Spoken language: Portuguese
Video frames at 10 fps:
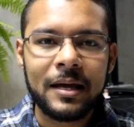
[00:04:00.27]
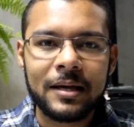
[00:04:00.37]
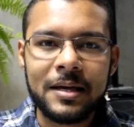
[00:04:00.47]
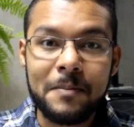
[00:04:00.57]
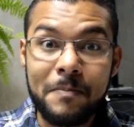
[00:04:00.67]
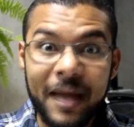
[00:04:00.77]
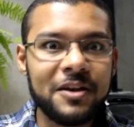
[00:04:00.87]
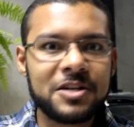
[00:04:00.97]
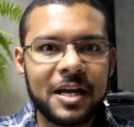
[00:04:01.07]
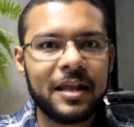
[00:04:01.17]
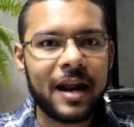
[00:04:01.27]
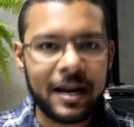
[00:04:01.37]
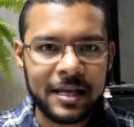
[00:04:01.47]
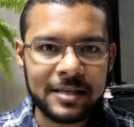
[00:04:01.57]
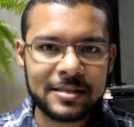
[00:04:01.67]
e bem
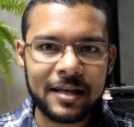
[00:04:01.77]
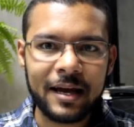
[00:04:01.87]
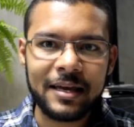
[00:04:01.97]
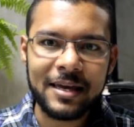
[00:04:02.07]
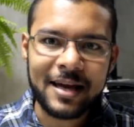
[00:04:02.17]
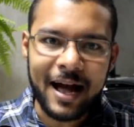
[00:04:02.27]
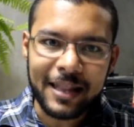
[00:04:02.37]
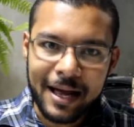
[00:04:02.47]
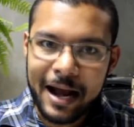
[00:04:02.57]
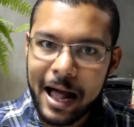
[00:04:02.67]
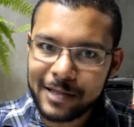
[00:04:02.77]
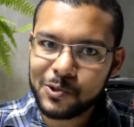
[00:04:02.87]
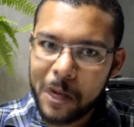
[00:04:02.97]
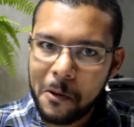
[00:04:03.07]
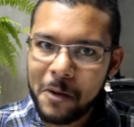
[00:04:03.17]
generalista e cada
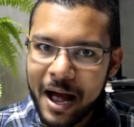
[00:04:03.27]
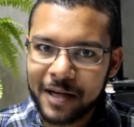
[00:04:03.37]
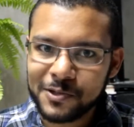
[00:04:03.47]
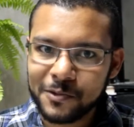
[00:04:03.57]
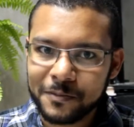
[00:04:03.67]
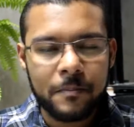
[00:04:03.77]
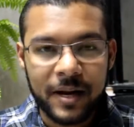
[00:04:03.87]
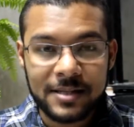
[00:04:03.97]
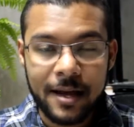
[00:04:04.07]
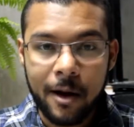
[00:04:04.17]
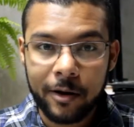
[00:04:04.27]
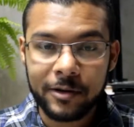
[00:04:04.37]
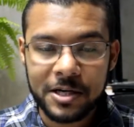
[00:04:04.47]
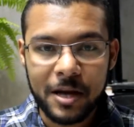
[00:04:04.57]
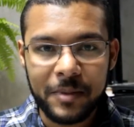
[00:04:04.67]
caso é um caso. Para encerrar, eu quero
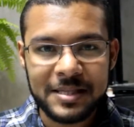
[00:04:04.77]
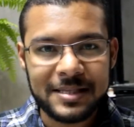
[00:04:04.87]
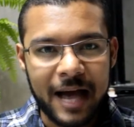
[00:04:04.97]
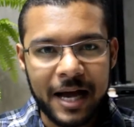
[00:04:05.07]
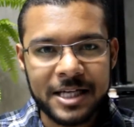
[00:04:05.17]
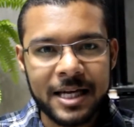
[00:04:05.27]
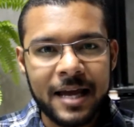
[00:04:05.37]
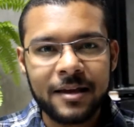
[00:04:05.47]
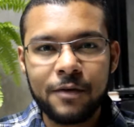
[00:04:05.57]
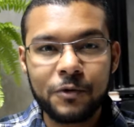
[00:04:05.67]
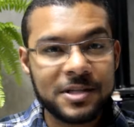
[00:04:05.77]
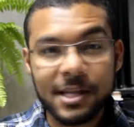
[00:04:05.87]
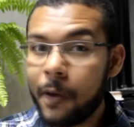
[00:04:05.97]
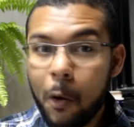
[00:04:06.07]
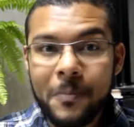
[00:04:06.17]
deixar a mensagem que você
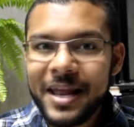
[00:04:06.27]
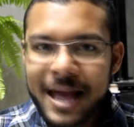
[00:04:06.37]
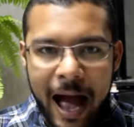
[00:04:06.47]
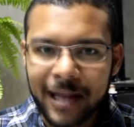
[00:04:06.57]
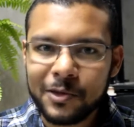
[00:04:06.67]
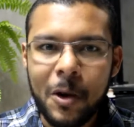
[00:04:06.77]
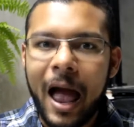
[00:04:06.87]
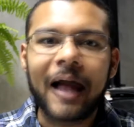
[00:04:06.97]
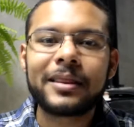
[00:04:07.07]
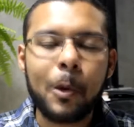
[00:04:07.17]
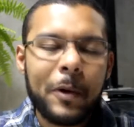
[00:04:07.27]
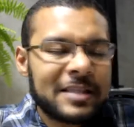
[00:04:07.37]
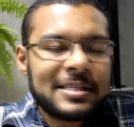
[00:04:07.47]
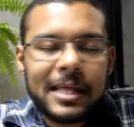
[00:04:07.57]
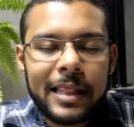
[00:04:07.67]
não é obrigado a ter um
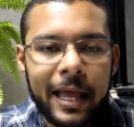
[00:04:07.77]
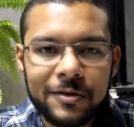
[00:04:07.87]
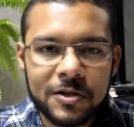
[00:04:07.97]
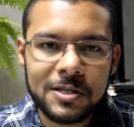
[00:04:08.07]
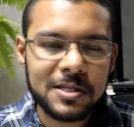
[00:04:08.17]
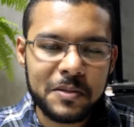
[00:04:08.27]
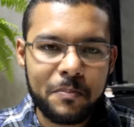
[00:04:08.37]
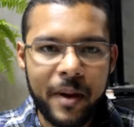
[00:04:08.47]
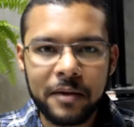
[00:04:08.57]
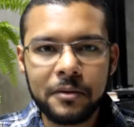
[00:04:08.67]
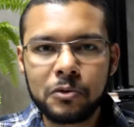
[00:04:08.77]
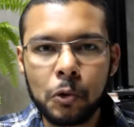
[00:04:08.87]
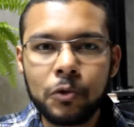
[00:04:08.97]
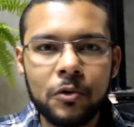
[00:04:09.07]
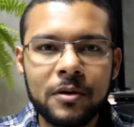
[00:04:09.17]
excelente desempenho em
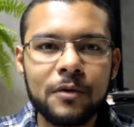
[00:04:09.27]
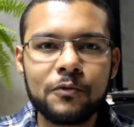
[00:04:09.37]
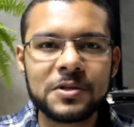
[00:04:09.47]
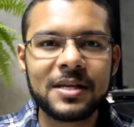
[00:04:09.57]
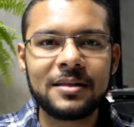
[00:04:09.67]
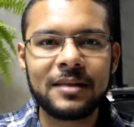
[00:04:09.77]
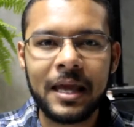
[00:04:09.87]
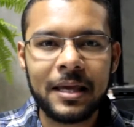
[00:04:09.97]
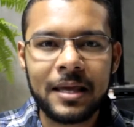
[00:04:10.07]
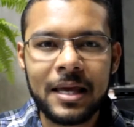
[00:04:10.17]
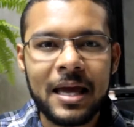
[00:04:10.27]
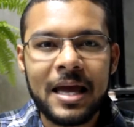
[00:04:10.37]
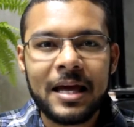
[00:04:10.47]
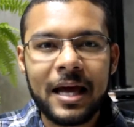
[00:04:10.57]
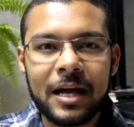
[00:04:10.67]
tudo, que você tem que
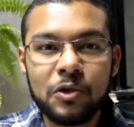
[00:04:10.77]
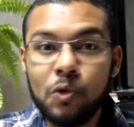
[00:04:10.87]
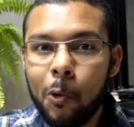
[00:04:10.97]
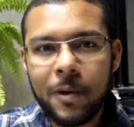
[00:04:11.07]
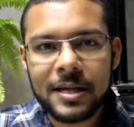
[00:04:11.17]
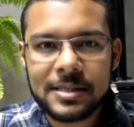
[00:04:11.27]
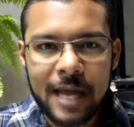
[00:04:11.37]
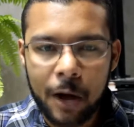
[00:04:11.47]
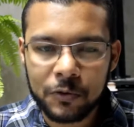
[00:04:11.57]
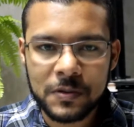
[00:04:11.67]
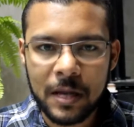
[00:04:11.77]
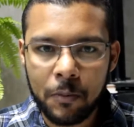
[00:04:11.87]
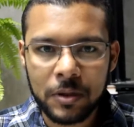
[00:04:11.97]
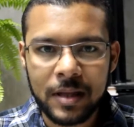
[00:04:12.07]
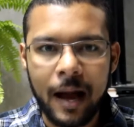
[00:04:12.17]
eh, nunca se
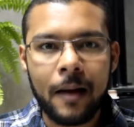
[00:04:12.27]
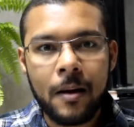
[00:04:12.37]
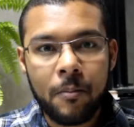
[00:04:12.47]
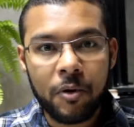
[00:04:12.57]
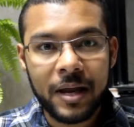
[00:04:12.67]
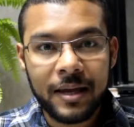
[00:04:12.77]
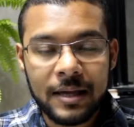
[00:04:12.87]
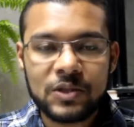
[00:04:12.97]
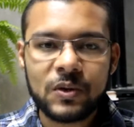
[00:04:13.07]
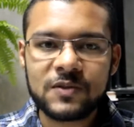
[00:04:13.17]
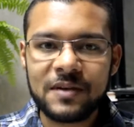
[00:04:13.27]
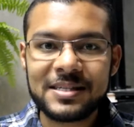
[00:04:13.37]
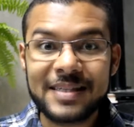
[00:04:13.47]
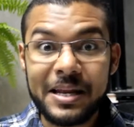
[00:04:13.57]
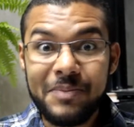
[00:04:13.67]
auto-sabotar. Porém, isso às
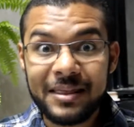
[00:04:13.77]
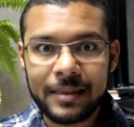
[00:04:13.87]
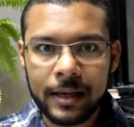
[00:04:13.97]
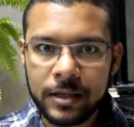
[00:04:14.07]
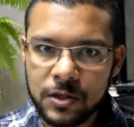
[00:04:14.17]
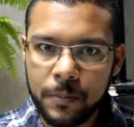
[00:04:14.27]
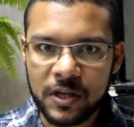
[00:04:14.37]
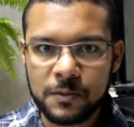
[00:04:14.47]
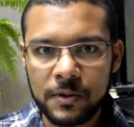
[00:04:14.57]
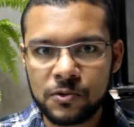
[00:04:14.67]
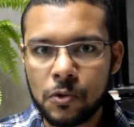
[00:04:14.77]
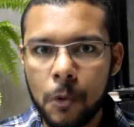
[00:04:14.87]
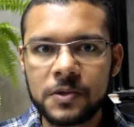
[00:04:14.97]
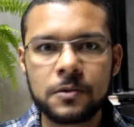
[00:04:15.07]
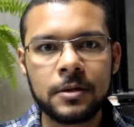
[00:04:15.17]
vezes é limitante para as
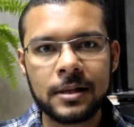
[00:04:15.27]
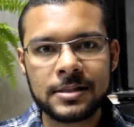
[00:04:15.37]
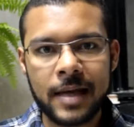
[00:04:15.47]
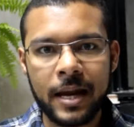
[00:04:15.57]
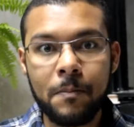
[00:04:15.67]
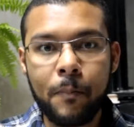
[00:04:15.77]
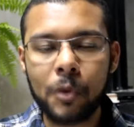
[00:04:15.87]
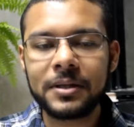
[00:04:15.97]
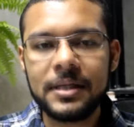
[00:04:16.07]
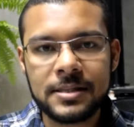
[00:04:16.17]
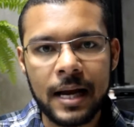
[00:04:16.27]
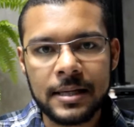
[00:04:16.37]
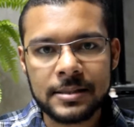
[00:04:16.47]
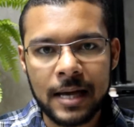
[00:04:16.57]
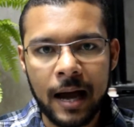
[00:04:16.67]
pessoas quando elas querem
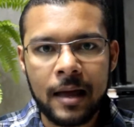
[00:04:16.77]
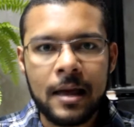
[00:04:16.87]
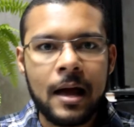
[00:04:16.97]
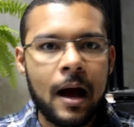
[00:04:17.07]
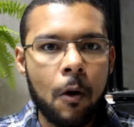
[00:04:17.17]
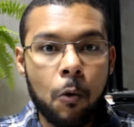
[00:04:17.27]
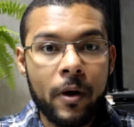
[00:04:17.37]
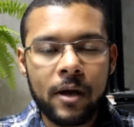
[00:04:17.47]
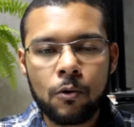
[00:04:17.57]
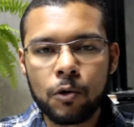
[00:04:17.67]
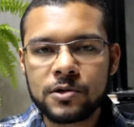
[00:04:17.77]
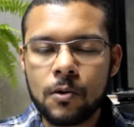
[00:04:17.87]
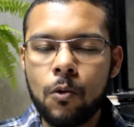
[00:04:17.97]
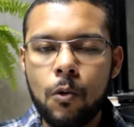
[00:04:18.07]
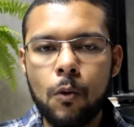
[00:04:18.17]
potencializar algum recurso,
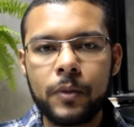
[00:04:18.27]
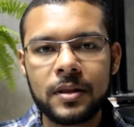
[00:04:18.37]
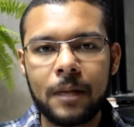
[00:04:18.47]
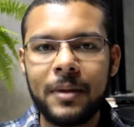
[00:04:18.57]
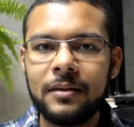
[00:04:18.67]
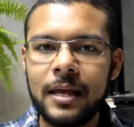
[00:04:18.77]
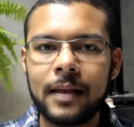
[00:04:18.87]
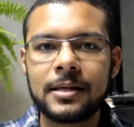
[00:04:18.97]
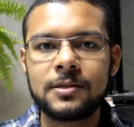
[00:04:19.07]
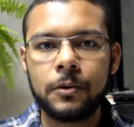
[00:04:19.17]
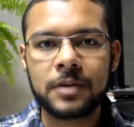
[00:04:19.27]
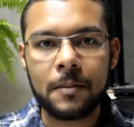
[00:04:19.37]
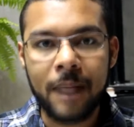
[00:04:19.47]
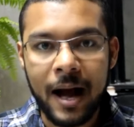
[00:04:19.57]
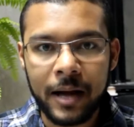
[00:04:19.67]
algum comportamento em relação ao
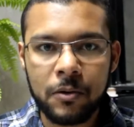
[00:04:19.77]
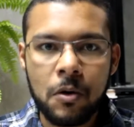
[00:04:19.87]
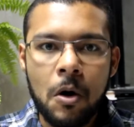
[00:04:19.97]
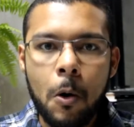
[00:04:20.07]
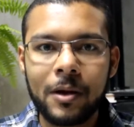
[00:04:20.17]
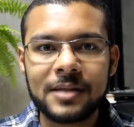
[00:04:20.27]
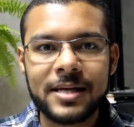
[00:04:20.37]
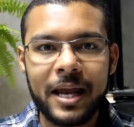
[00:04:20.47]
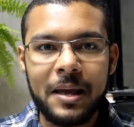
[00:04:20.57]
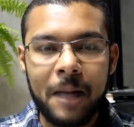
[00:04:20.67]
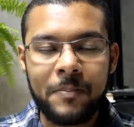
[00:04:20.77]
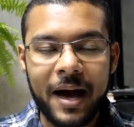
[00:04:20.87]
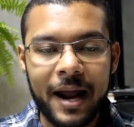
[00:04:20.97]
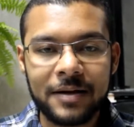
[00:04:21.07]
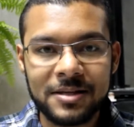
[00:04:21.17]
trabalho, ou elas querem
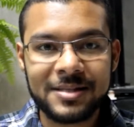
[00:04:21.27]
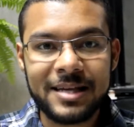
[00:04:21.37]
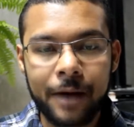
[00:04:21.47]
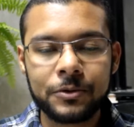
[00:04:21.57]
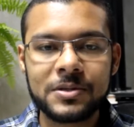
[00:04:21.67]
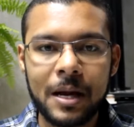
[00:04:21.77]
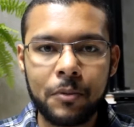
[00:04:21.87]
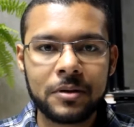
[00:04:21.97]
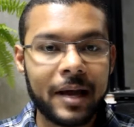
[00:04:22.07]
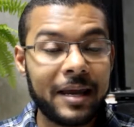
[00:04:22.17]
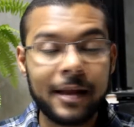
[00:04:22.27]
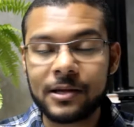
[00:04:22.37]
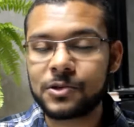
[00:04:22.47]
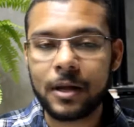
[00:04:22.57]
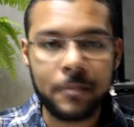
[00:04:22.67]
parar de se auto-sabotar em
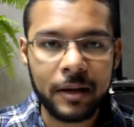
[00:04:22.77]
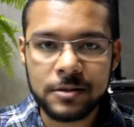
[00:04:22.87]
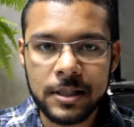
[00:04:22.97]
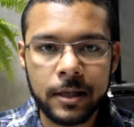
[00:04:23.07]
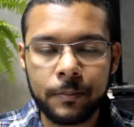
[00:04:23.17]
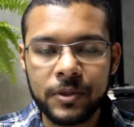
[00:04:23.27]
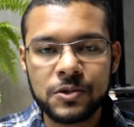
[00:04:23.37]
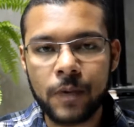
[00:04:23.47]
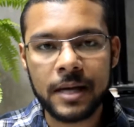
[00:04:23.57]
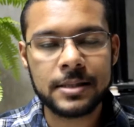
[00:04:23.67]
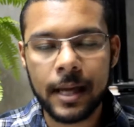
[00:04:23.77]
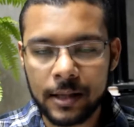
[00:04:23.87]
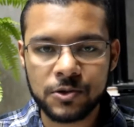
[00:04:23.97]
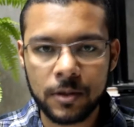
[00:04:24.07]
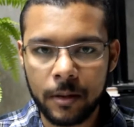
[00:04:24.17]
relacionamentos interpessoais, em
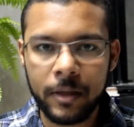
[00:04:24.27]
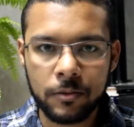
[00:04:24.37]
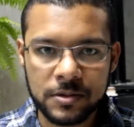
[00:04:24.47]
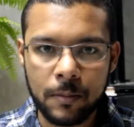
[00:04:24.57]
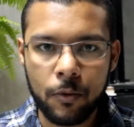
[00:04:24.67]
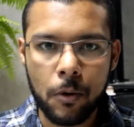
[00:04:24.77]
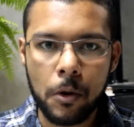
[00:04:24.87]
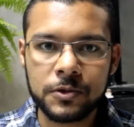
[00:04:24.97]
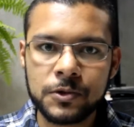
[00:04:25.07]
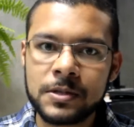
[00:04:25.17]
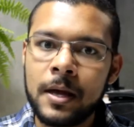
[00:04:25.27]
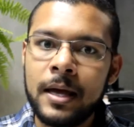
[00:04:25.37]
relacionamentos amorosos.